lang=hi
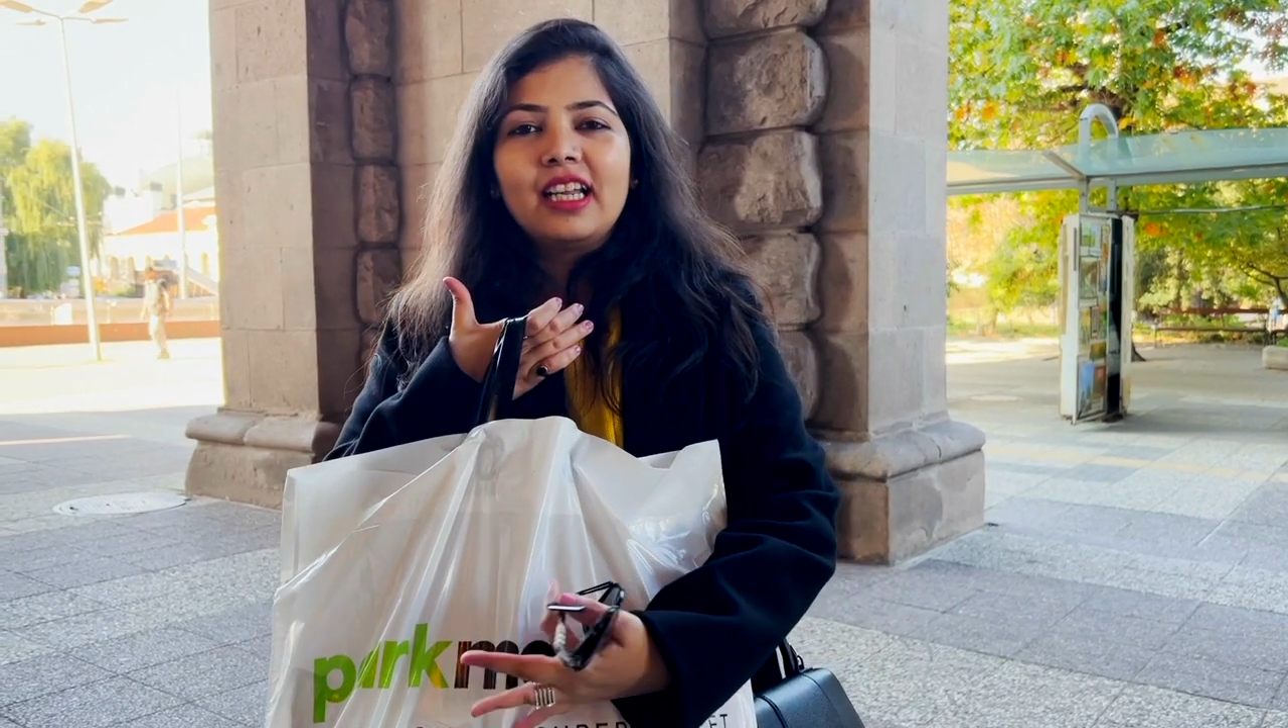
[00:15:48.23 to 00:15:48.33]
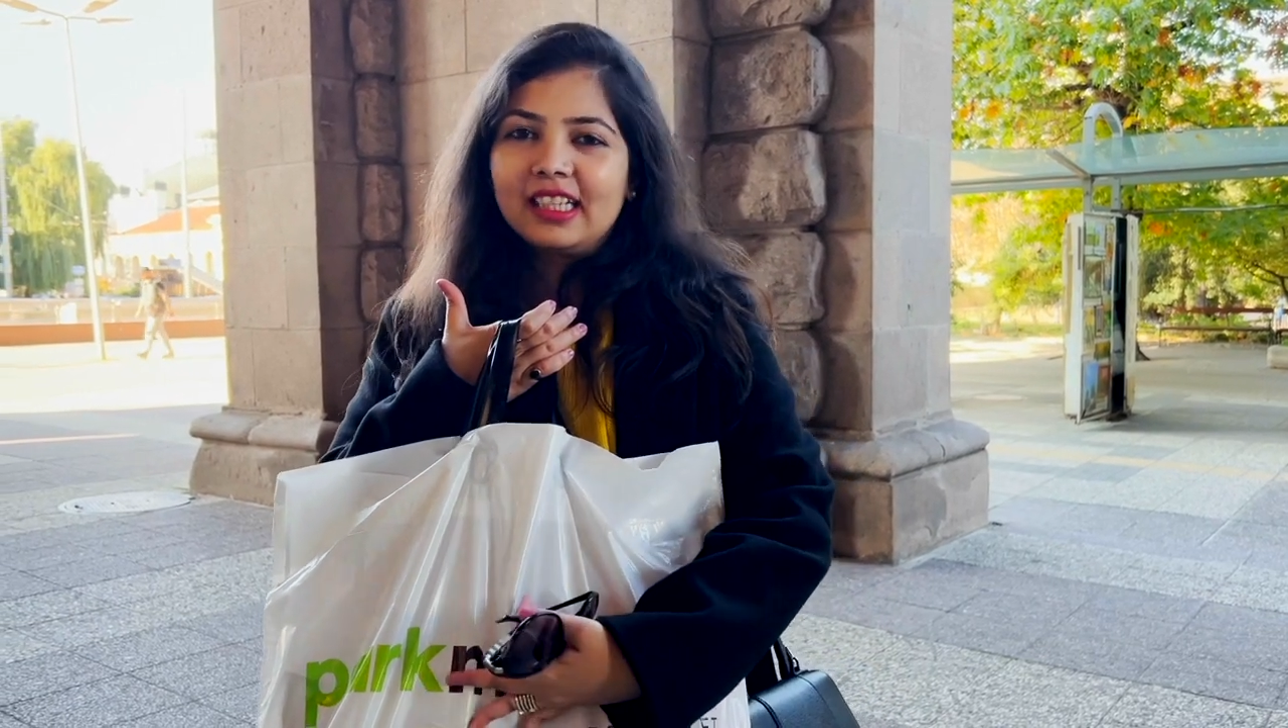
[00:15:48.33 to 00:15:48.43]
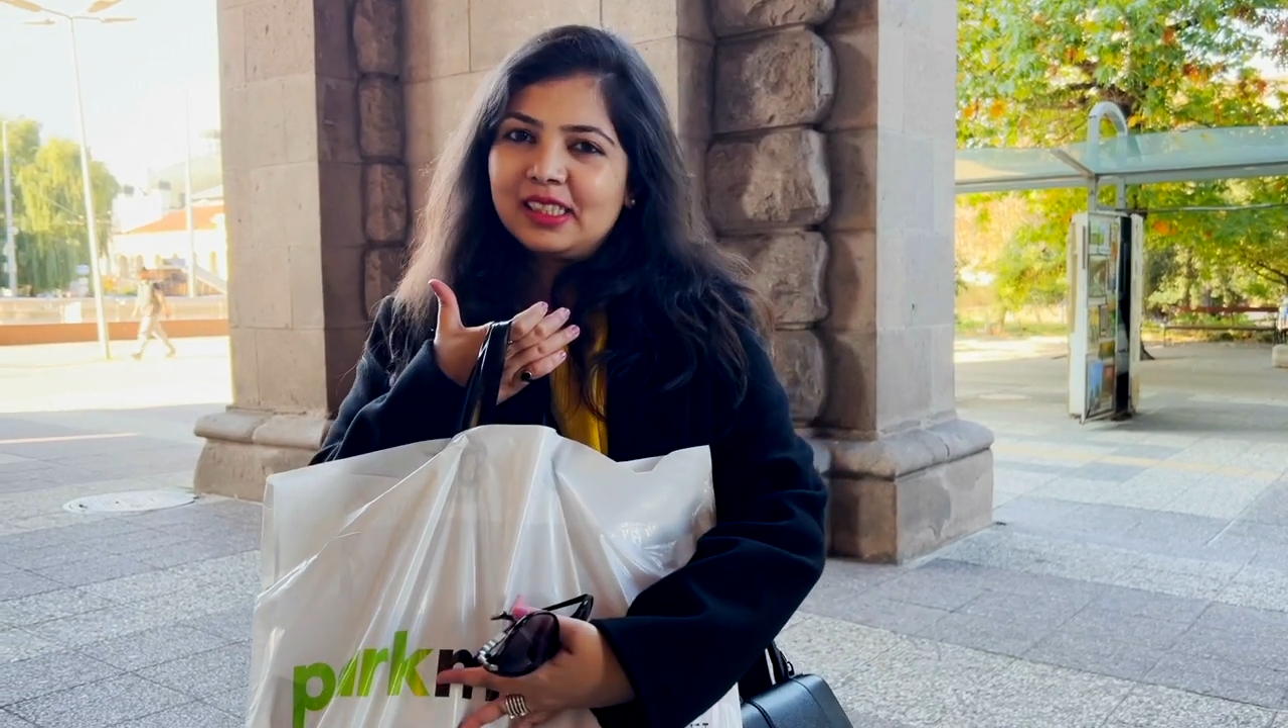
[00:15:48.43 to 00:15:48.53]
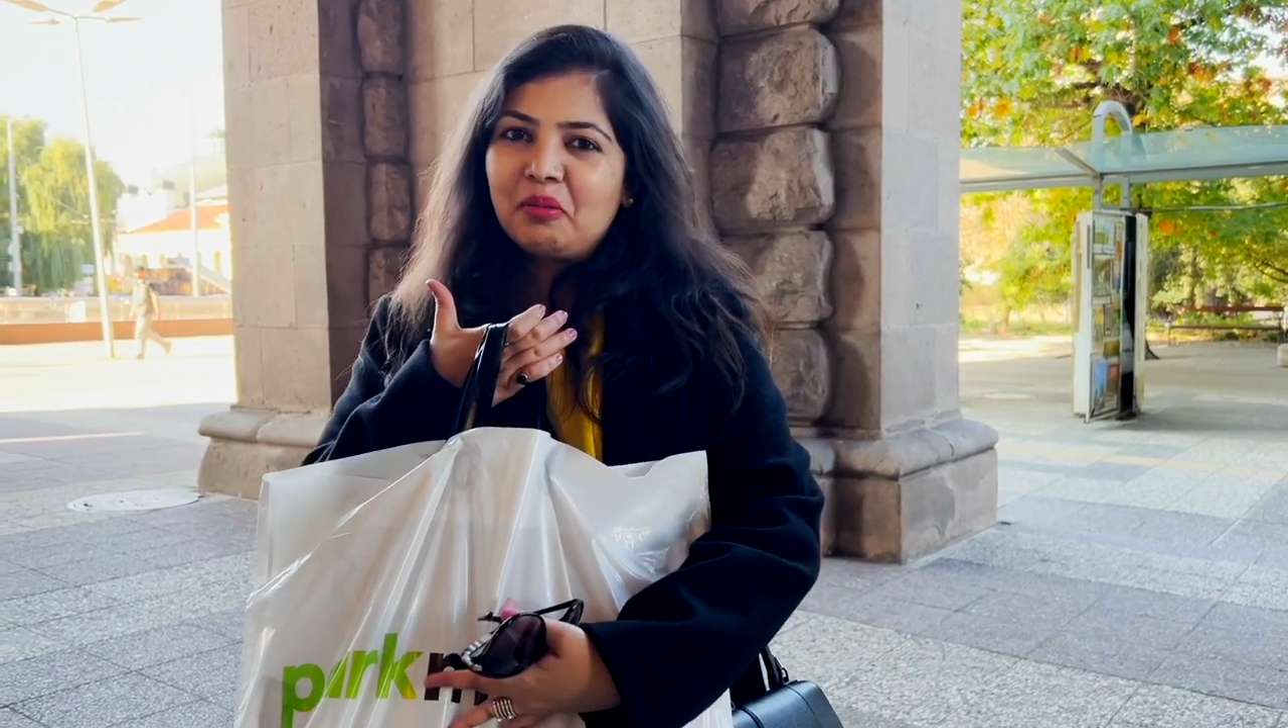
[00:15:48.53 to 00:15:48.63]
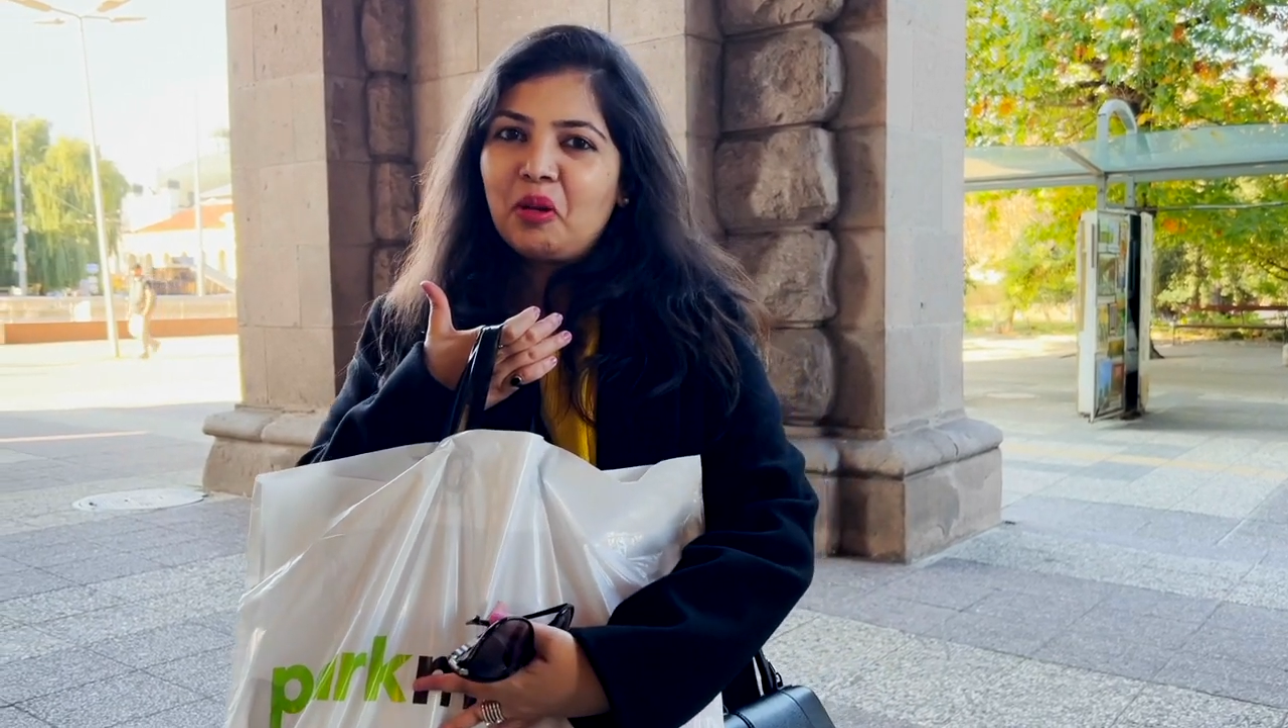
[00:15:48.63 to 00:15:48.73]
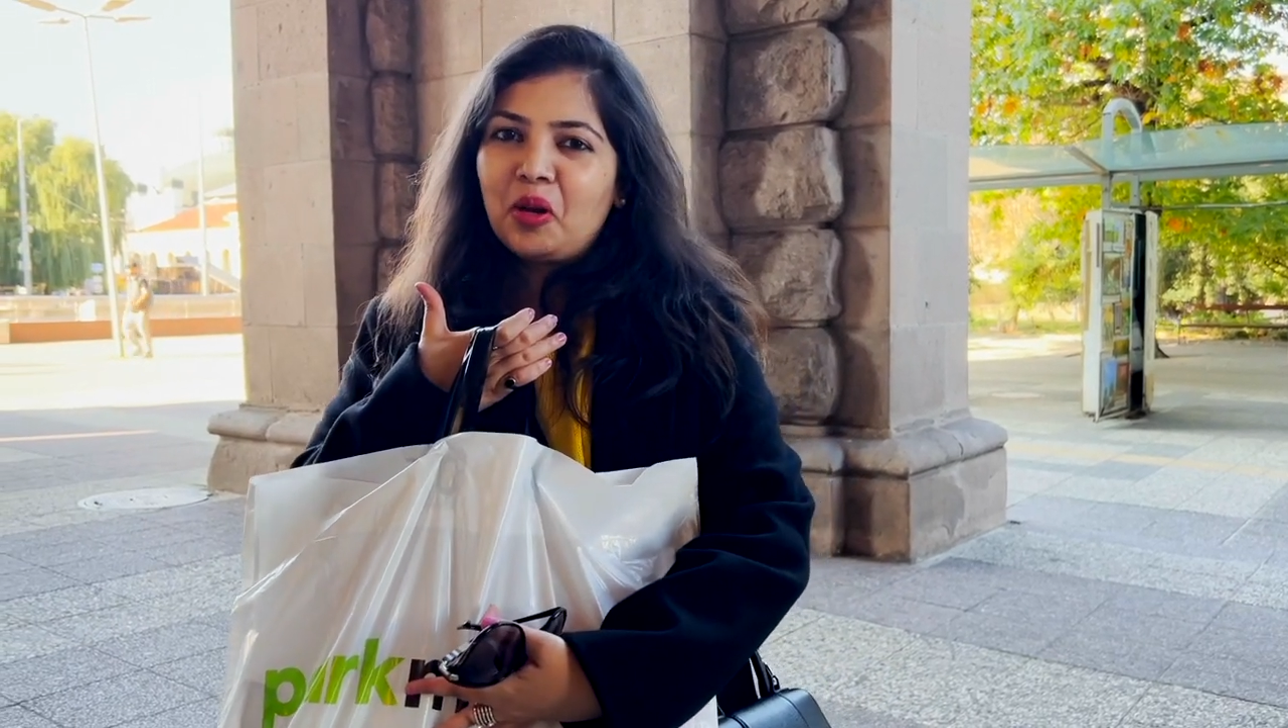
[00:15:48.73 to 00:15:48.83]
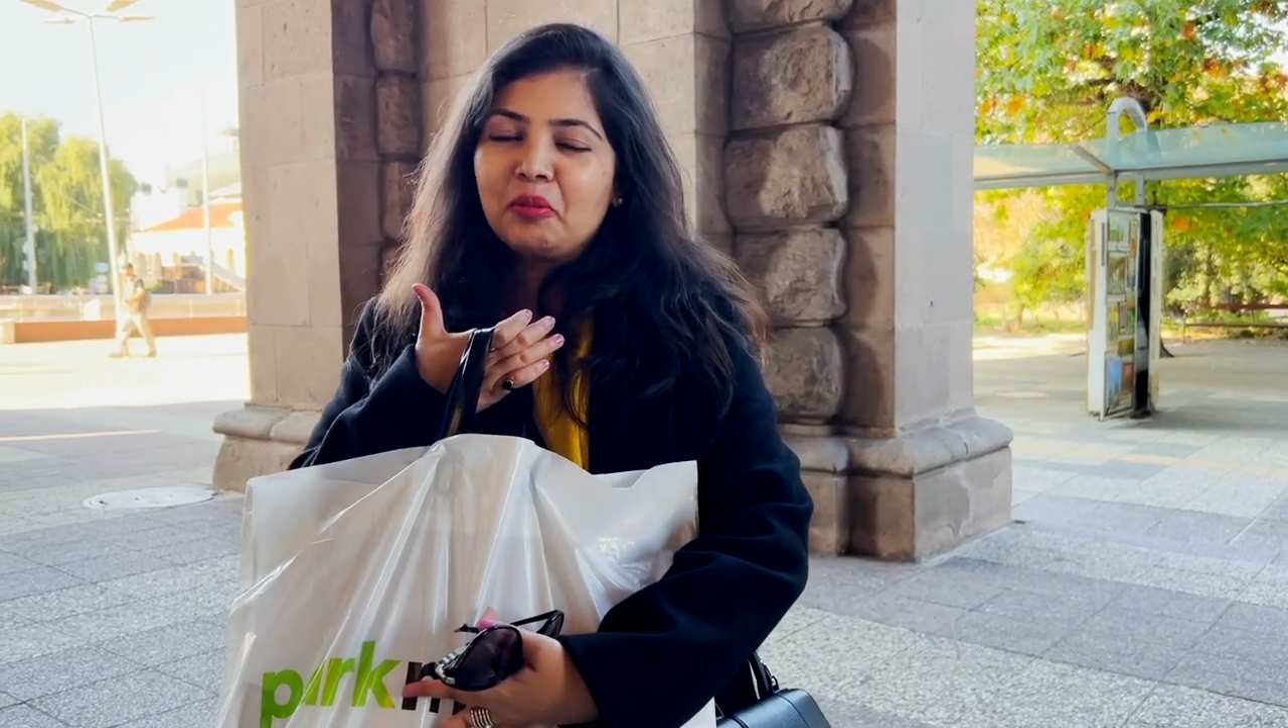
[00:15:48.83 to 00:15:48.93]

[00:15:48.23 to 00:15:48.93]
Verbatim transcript: अलग से ब्लॉग